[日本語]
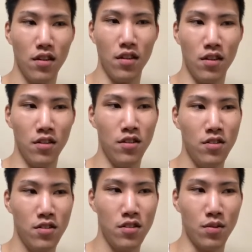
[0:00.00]
ん、
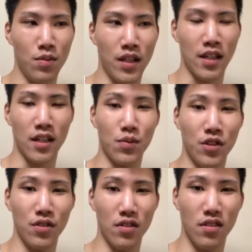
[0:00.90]
YouTube 見ながらでも「
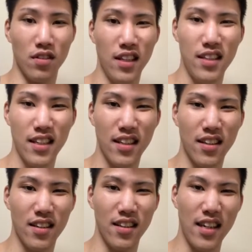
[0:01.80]
え
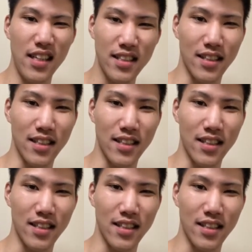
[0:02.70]
えっ?」て